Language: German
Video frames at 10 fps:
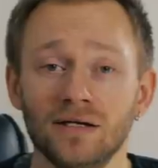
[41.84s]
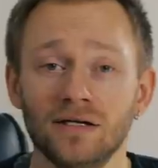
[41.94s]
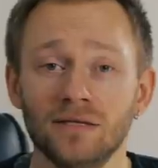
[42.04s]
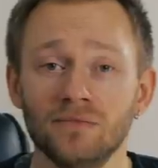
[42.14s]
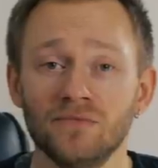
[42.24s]

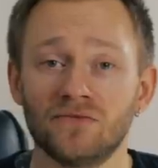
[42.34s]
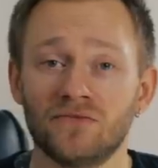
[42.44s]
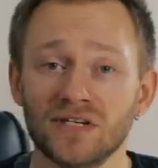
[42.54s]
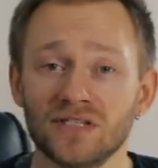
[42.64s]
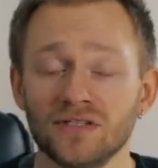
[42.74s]
ähm,
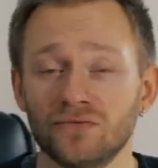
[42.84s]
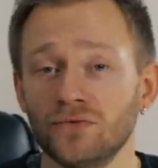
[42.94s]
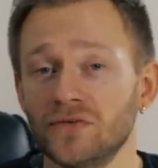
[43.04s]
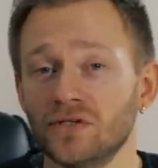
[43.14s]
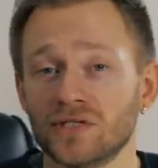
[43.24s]
was
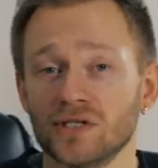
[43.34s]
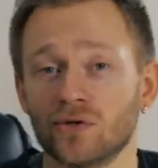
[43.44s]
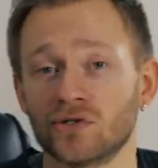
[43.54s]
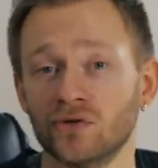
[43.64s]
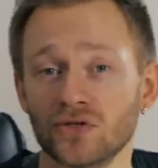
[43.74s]
für Videos ihr
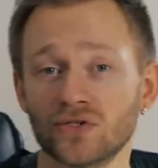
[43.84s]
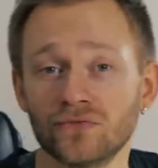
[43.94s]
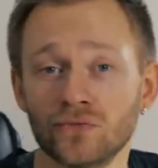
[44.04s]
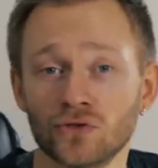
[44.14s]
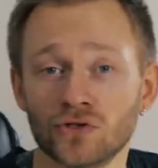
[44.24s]
euch noch
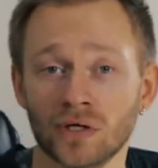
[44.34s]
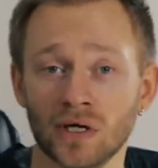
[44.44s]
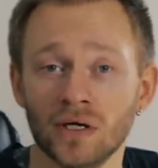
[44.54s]
so wünscht.